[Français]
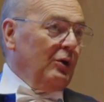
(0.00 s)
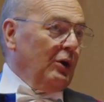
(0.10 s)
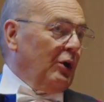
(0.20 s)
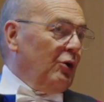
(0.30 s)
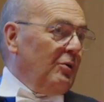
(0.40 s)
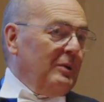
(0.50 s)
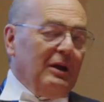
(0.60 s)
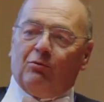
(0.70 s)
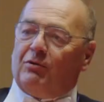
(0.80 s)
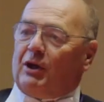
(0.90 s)
Économie
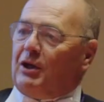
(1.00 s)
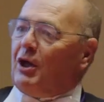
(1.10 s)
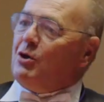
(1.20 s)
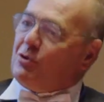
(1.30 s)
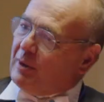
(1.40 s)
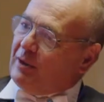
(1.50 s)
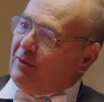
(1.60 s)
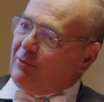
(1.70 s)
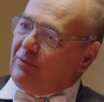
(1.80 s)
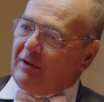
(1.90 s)
industrielle,
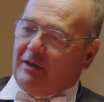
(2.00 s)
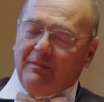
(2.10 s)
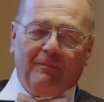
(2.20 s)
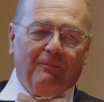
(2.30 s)
Jean-Baptiste Say.